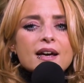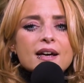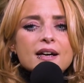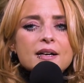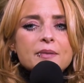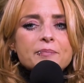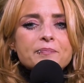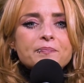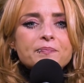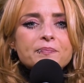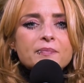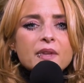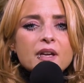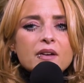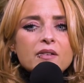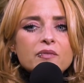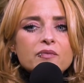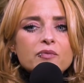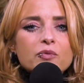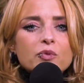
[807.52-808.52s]
ähm,
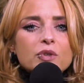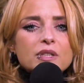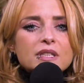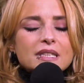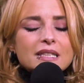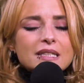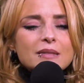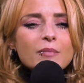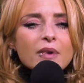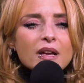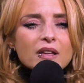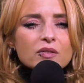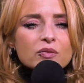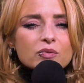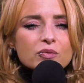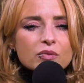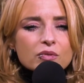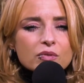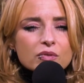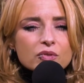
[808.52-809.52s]
wo ich immer
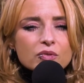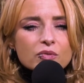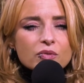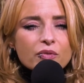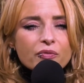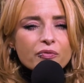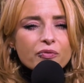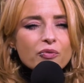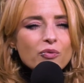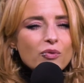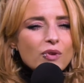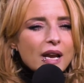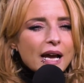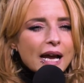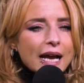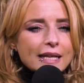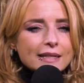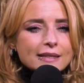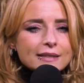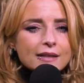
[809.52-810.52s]
so, so Gefühle
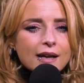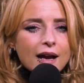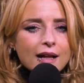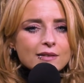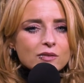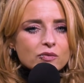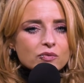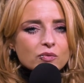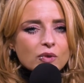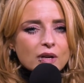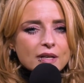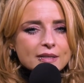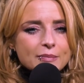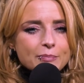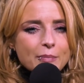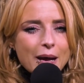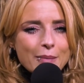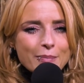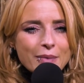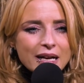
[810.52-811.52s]
hatte, also so
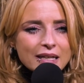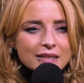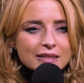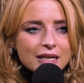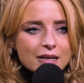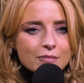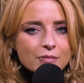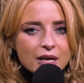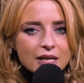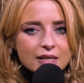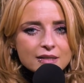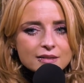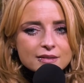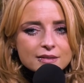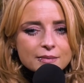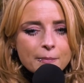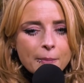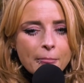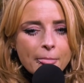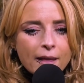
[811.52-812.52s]
als Mama
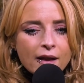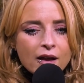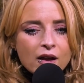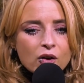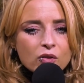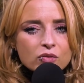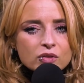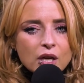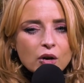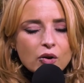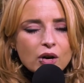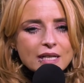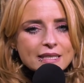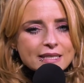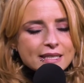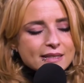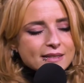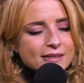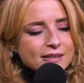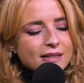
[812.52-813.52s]
damals und auch
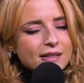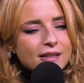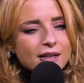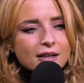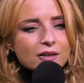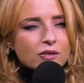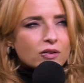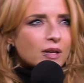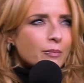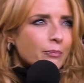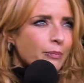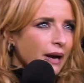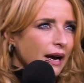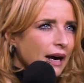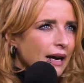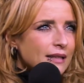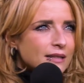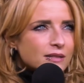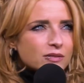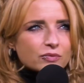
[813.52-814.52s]
als Erzieherin und im
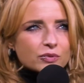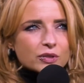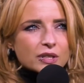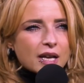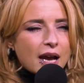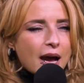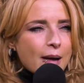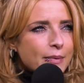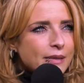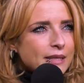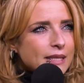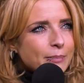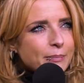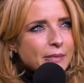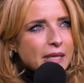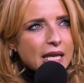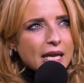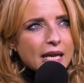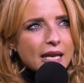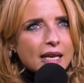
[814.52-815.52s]
Bereich, so wo ich gearbeitet
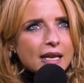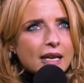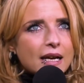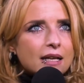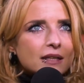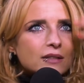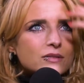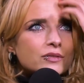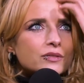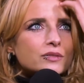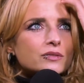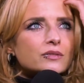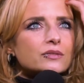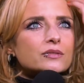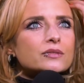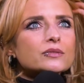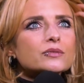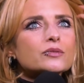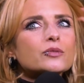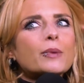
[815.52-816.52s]
habe mit Kindern und,
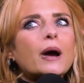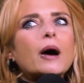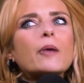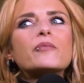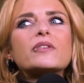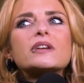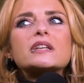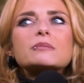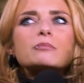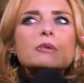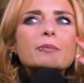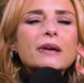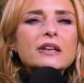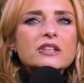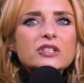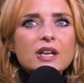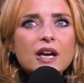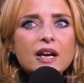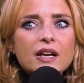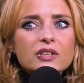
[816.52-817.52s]
und, und überhaupt, wenn ich mir
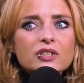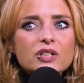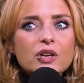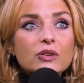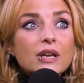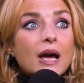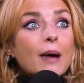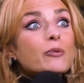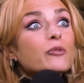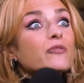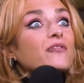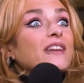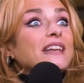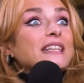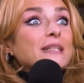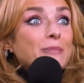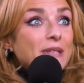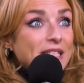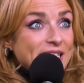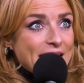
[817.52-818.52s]
Menschen angeschaut habe und wenn
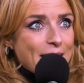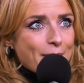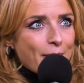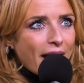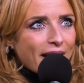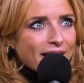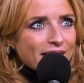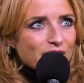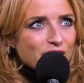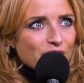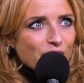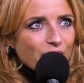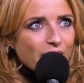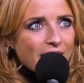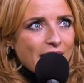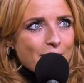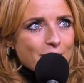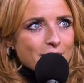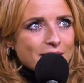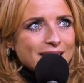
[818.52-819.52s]
ich mich selber
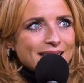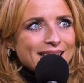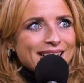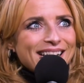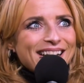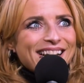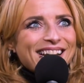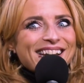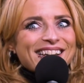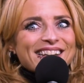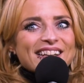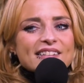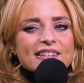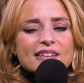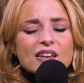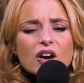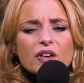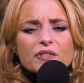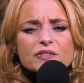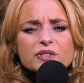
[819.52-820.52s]
angeschaut habe, dass
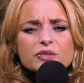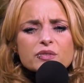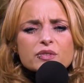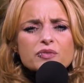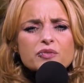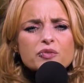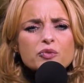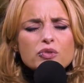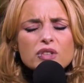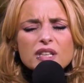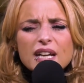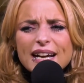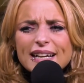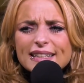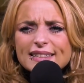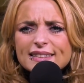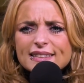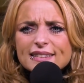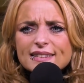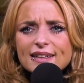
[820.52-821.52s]
ich oft so eine Wut
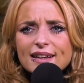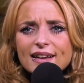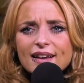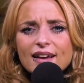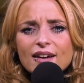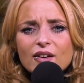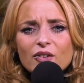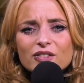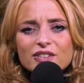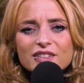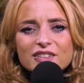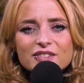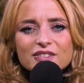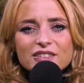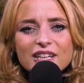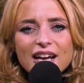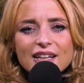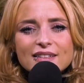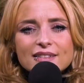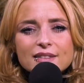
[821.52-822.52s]
hatte und,
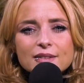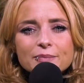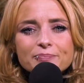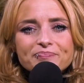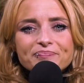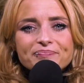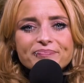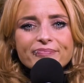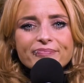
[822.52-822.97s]
und dachte,